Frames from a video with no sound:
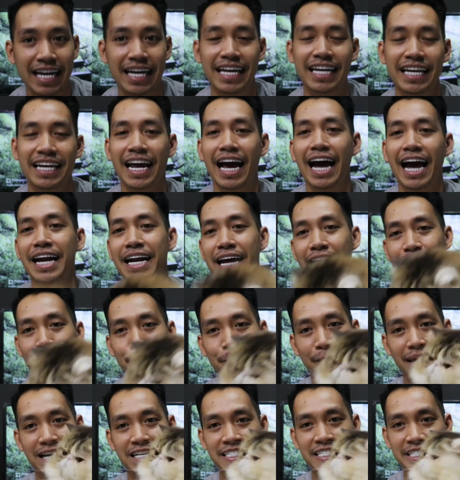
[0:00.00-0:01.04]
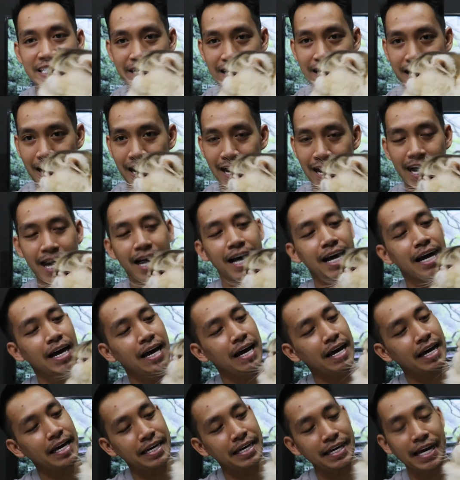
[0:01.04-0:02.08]
ini adalah Persia
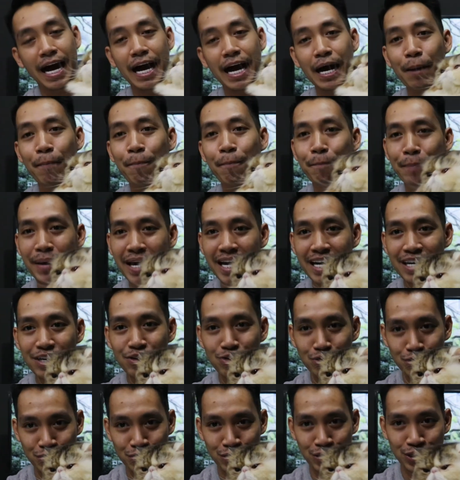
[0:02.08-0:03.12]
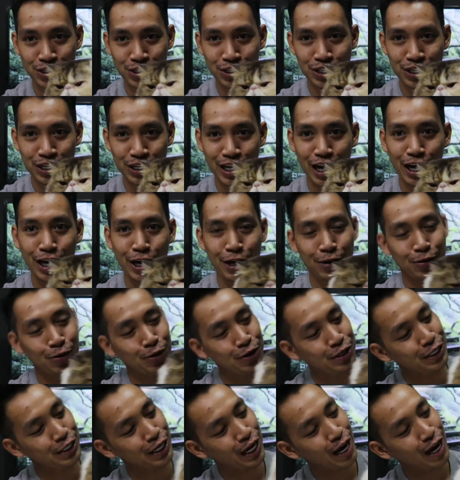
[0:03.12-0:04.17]
yang Pycnus yang
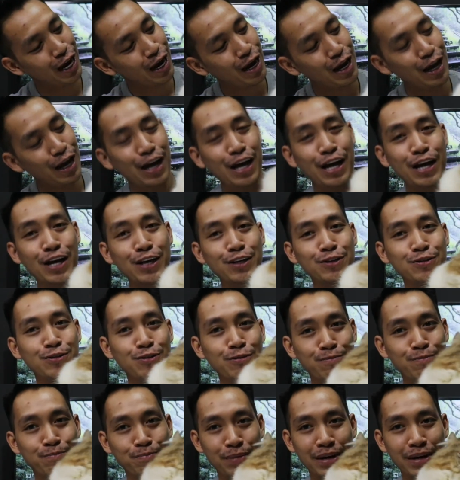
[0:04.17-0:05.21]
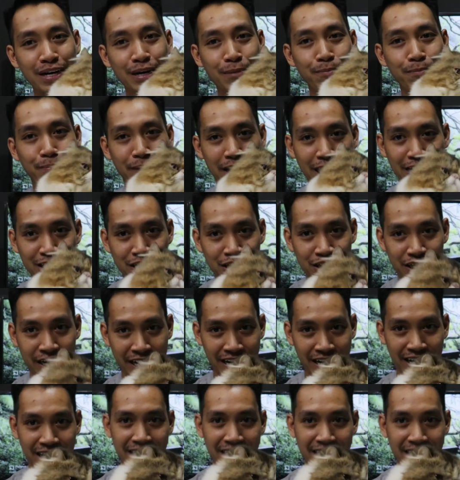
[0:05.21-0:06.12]
hidungnya super pesek